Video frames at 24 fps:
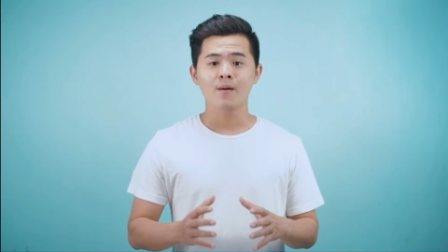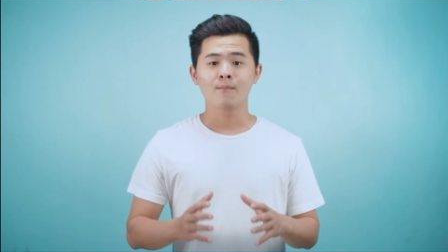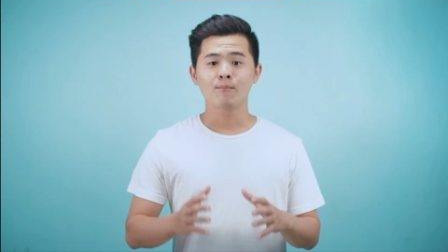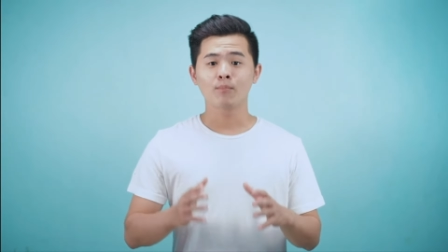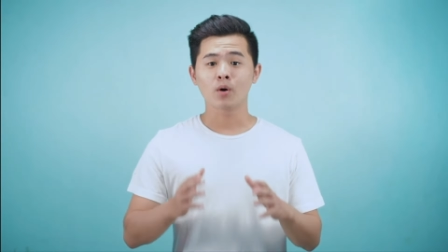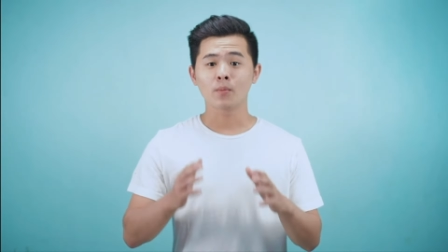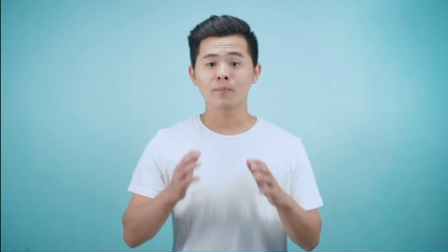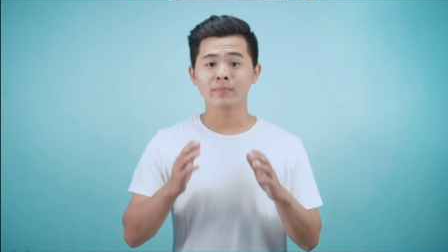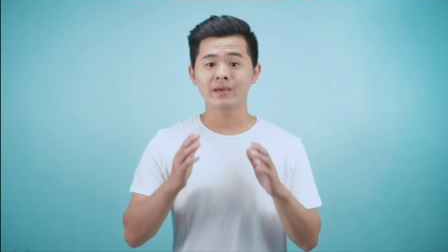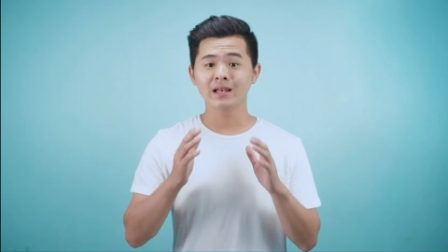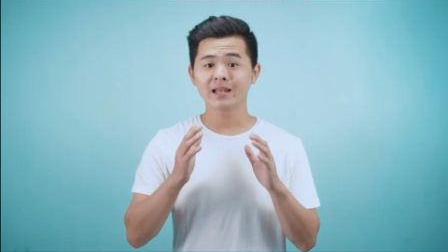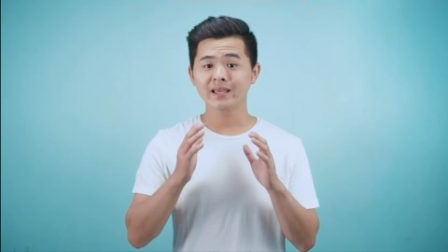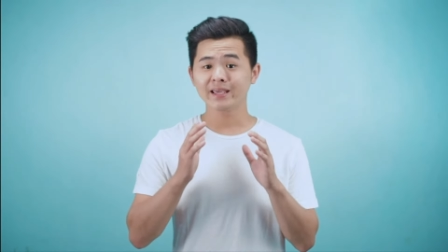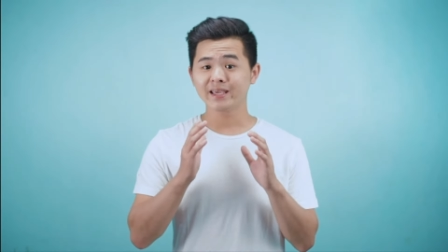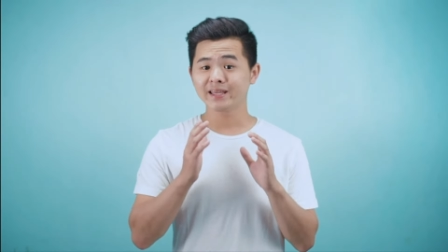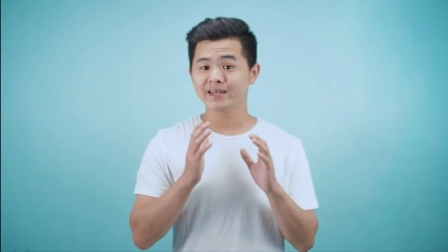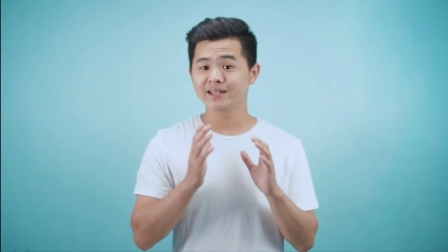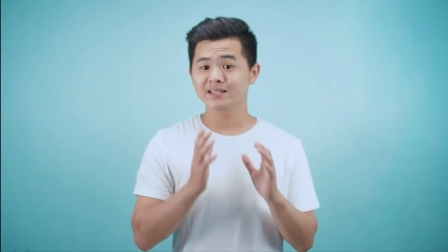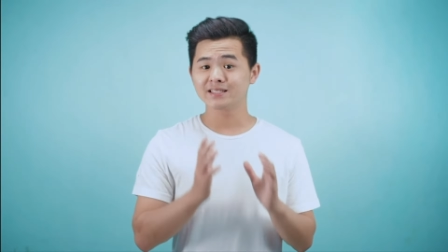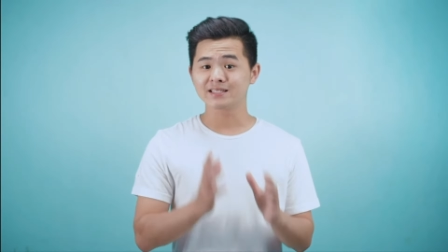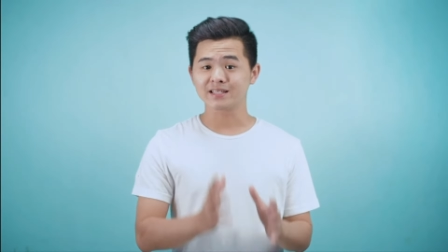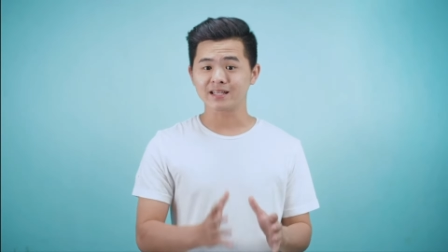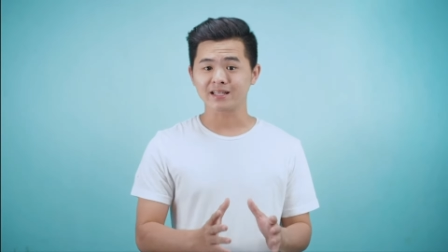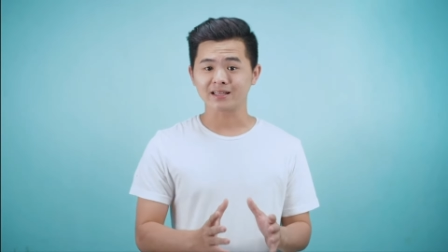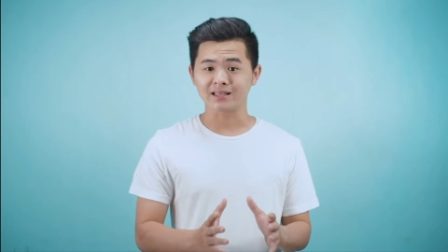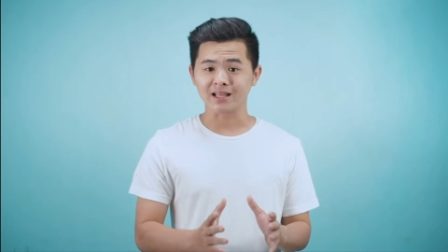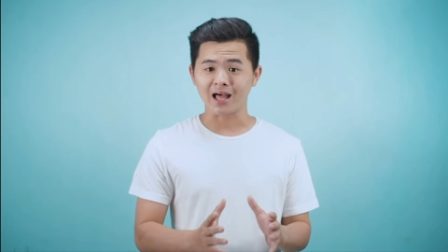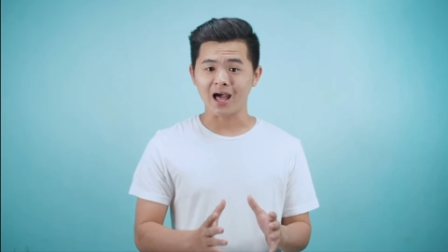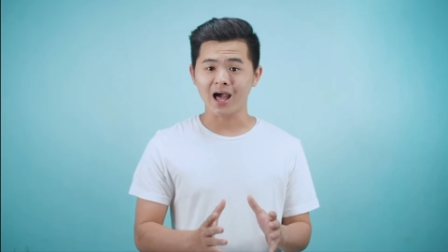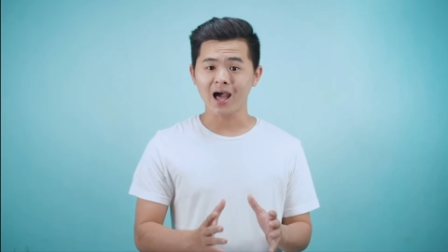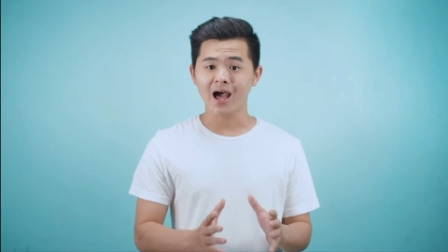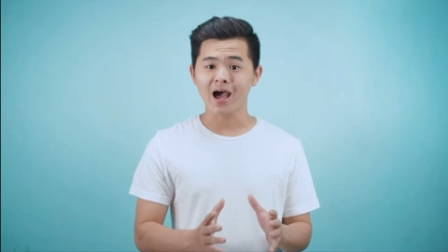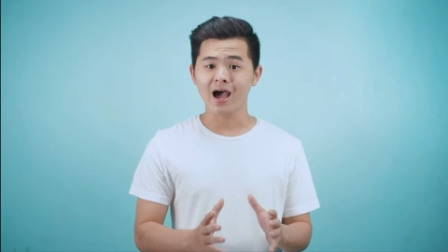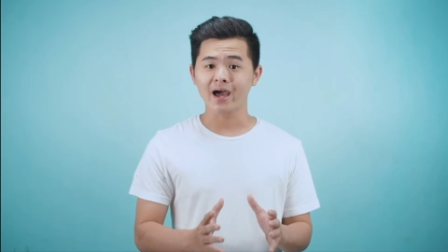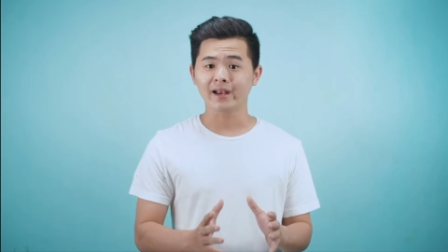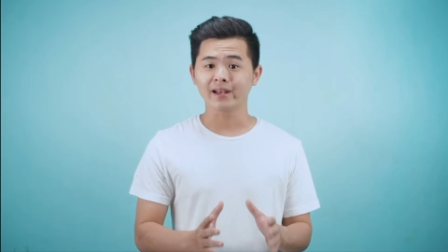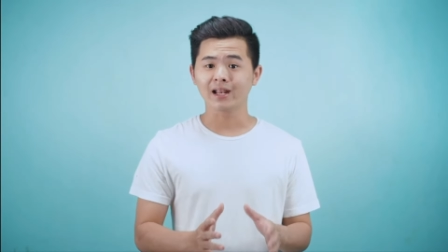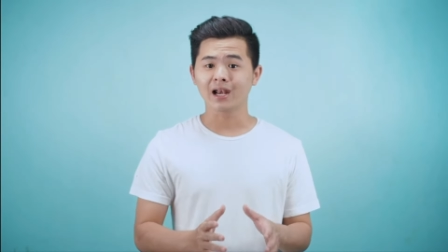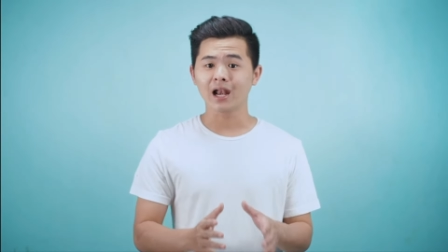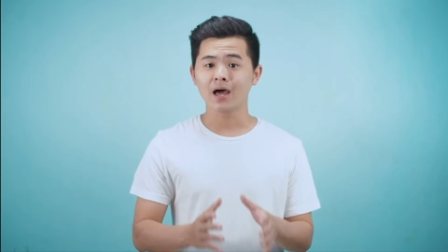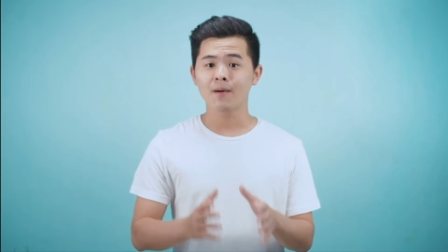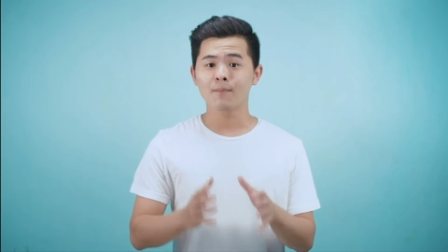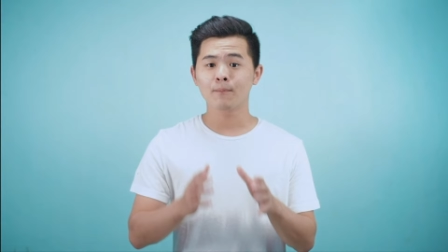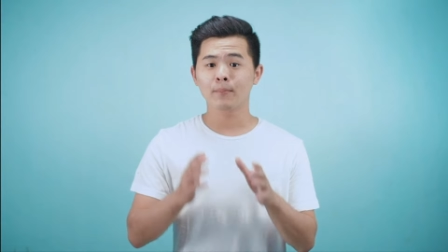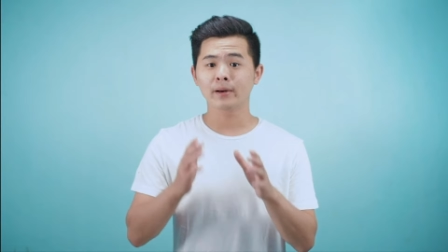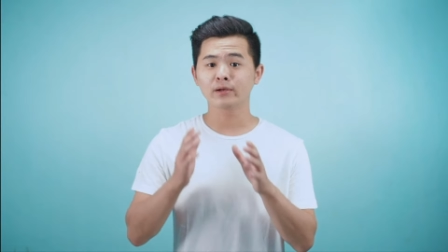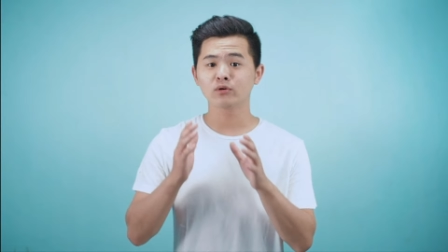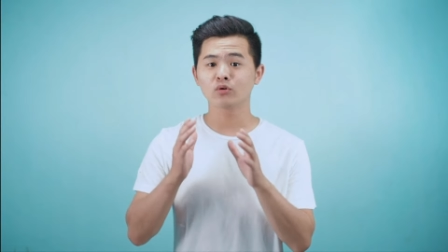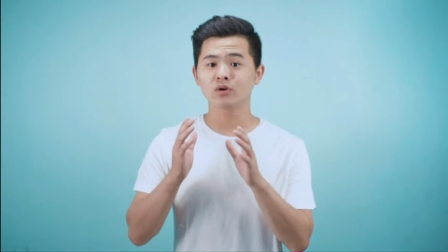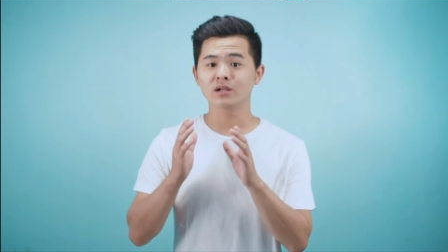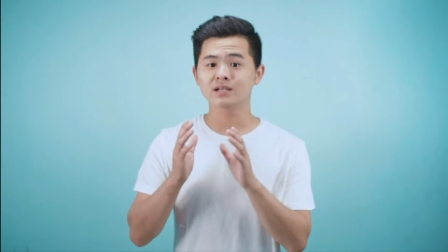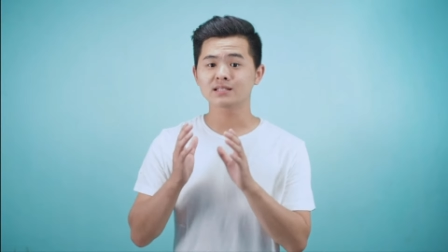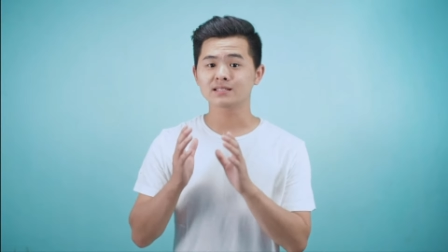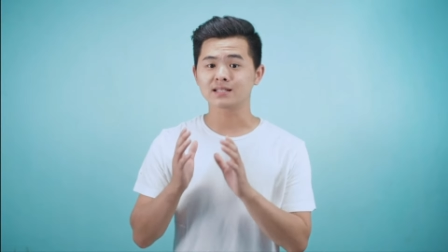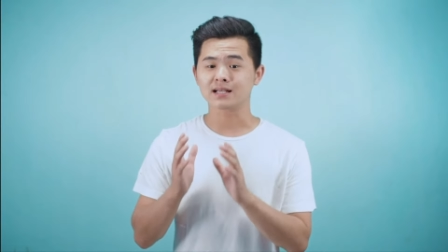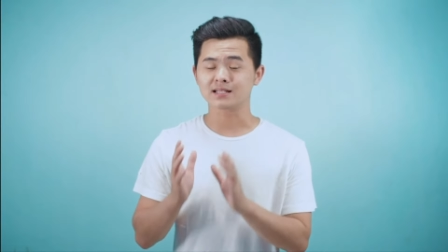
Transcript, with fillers: pemilik ide cerita adalah penulis